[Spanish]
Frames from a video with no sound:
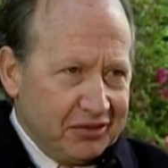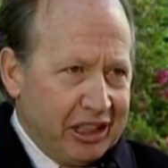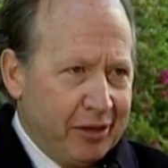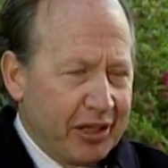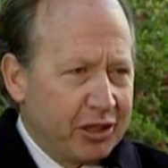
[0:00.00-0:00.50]

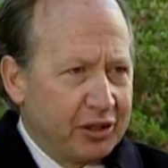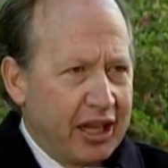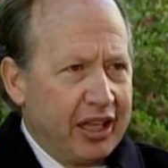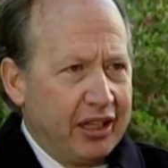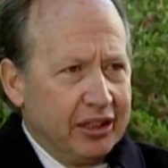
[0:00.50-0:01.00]
Y más o menos
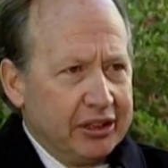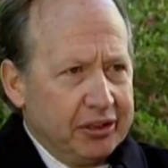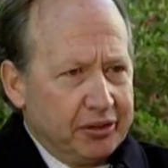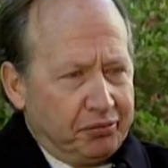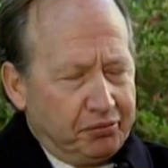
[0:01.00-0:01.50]
ahí,
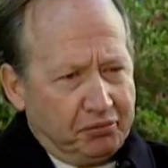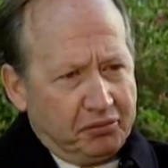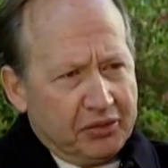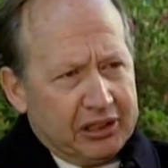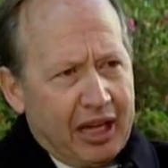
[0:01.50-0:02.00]

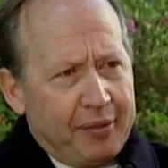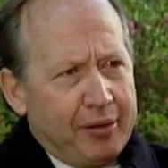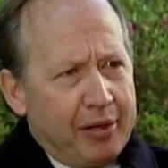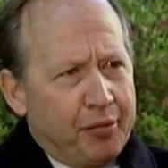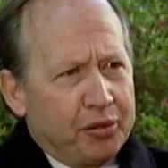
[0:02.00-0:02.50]
la
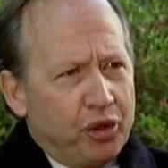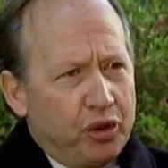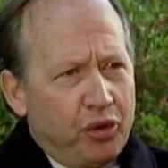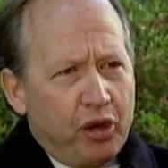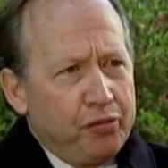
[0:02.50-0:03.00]
Biblia, pues no,
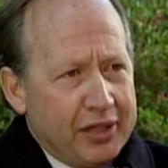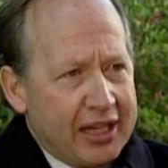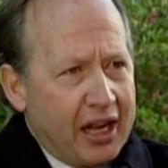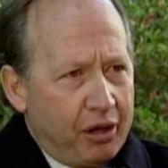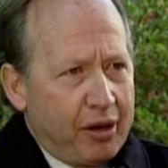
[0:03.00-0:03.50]
no era un
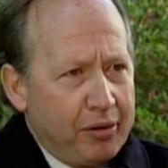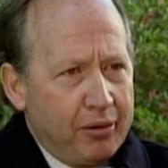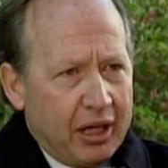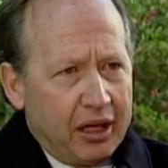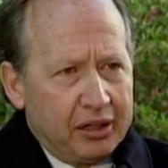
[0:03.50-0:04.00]
misal, era una
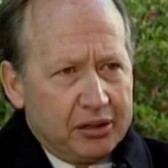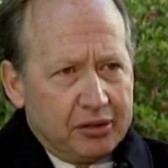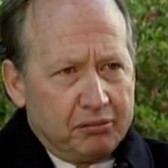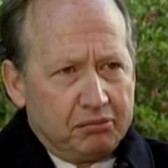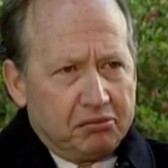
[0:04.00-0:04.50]
Biblia.
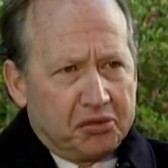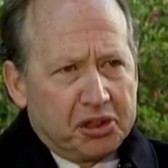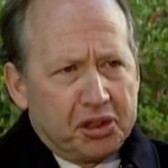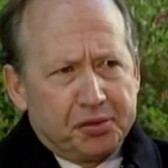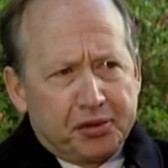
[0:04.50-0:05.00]

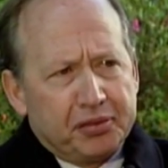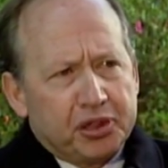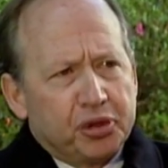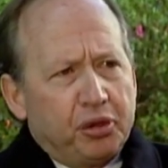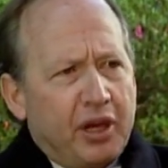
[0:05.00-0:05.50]
Entonces yo,
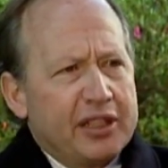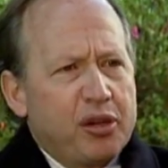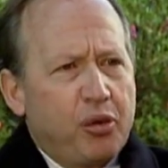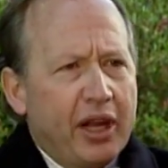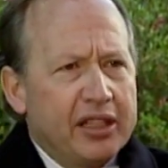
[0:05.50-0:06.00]
pues, con una
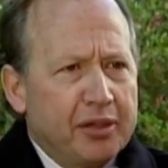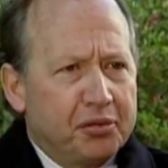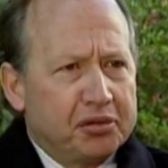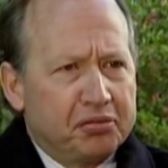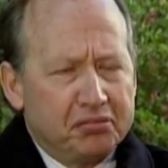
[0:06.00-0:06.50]
secuencia,
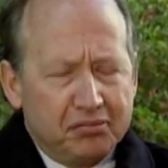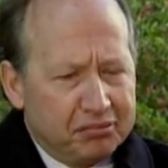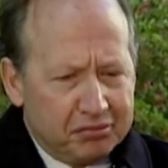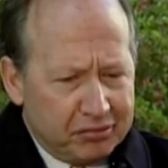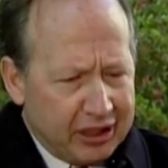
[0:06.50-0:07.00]
pues
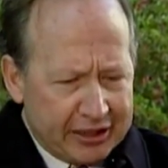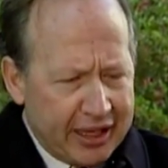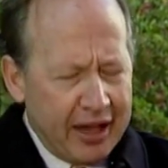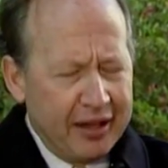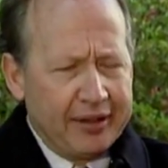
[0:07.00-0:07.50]

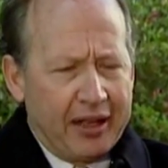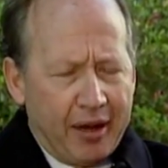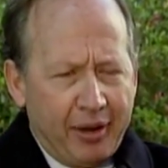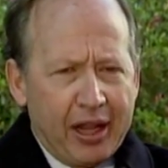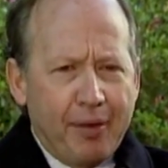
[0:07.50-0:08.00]
decía, a
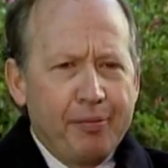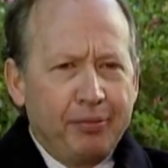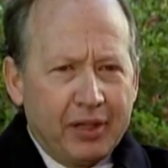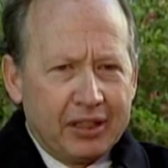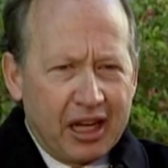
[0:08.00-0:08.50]
ver, ya va
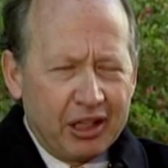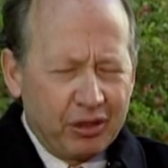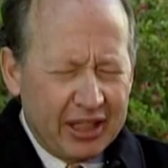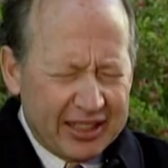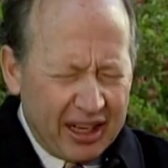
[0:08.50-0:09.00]
entrando
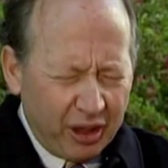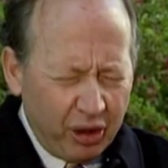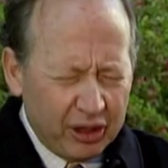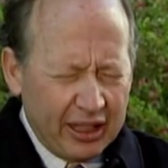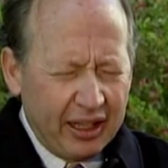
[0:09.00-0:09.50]
el
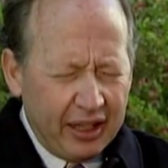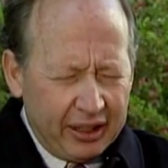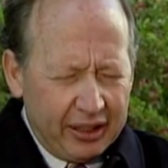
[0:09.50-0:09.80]
sacerdote.